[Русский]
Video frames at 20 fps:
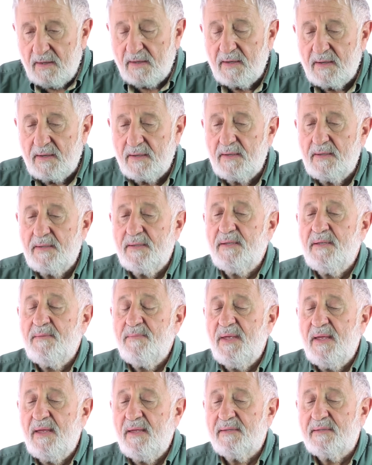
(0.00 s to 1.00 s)
он
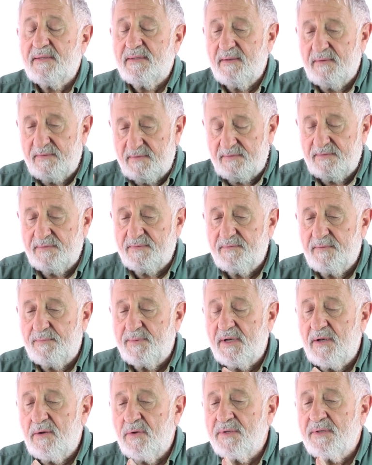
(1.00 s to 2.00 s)
имеет в
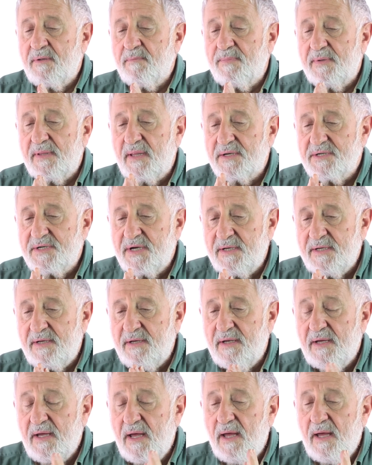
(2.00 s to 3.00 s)
определенном
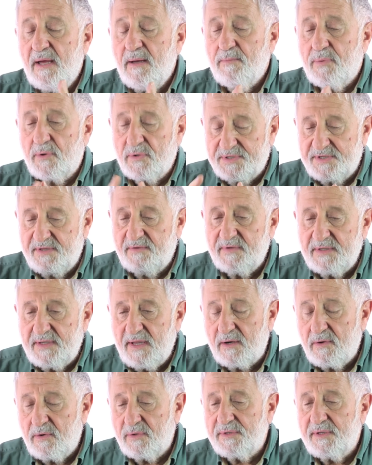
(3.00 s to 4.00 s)
положении просто
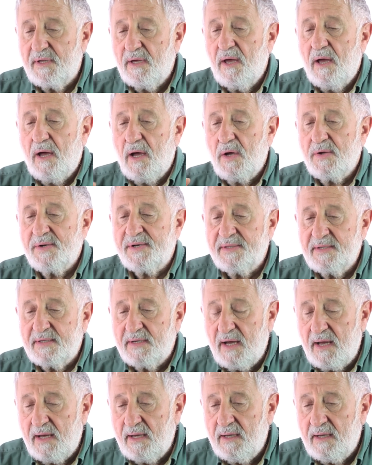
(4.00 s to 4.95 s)
водород, а у РНК